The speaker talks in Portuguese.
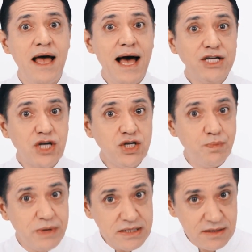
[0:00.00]
A gente
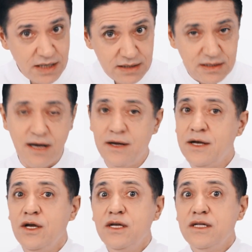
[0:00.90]
precisa
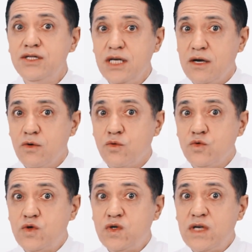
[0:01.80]
de um
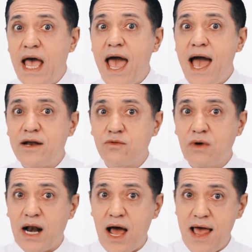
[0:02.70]
sérum
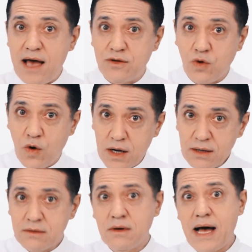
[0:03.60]
clareador